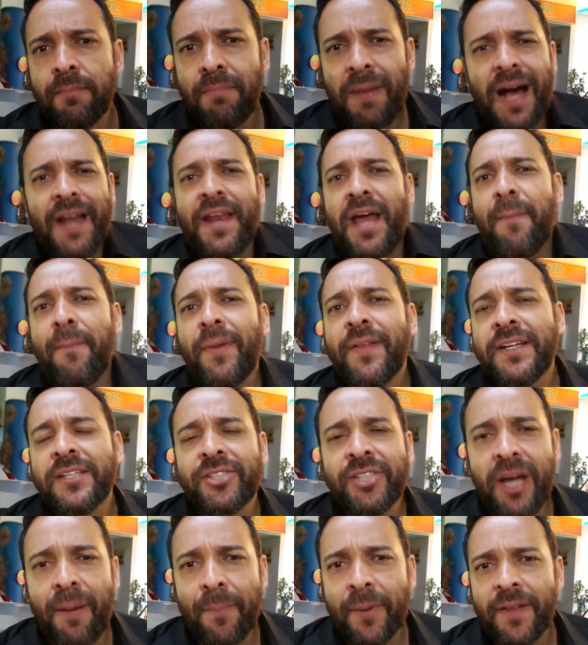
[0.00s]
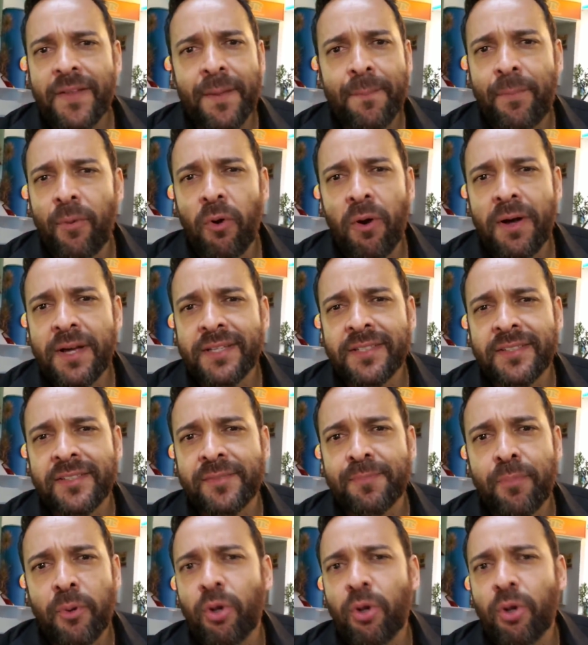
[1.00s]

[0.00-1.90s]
Mané para deixar para depois.